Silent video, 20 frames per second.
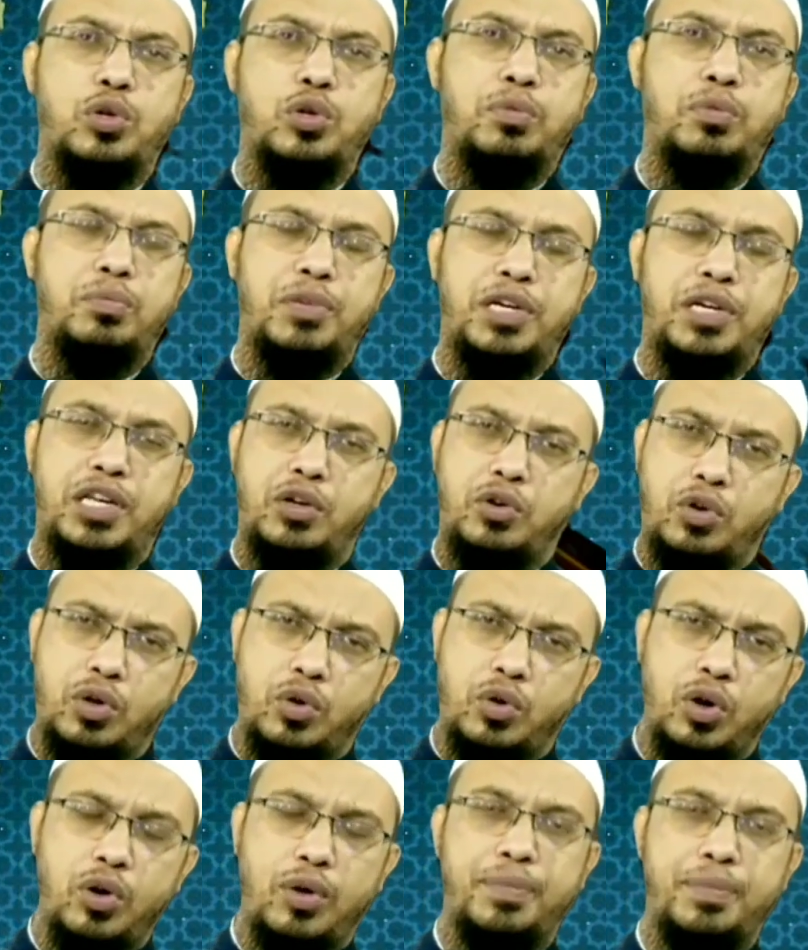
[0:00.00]
কোনো সম্পদ বিক্রি
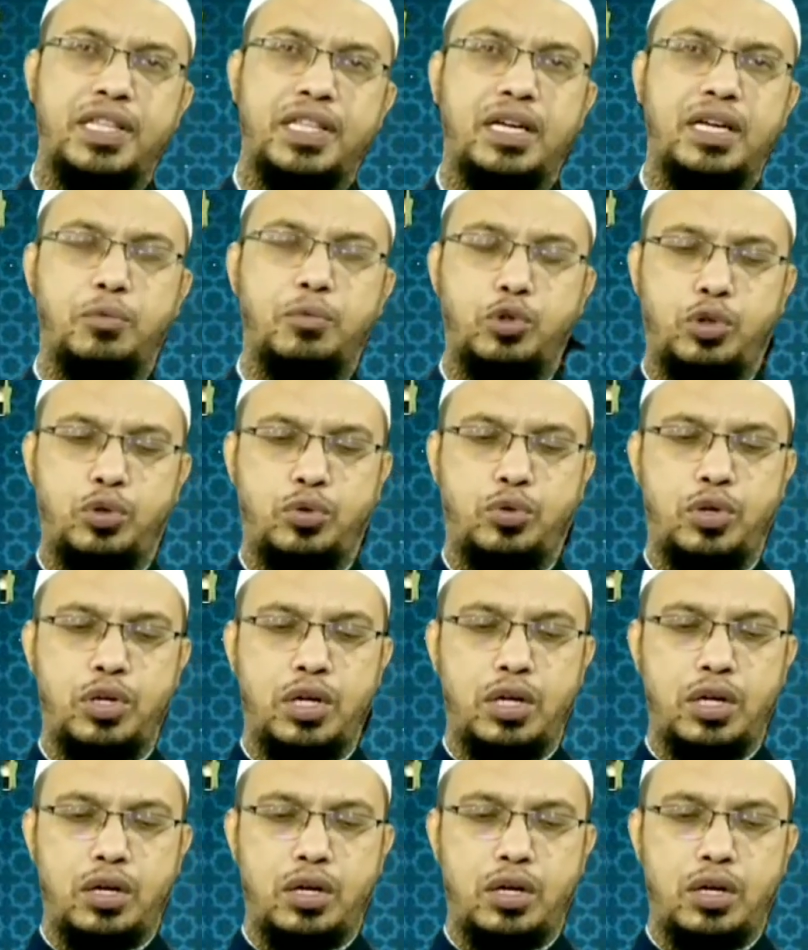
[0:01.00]
করে হলেও আপনি থেকে মুক্ত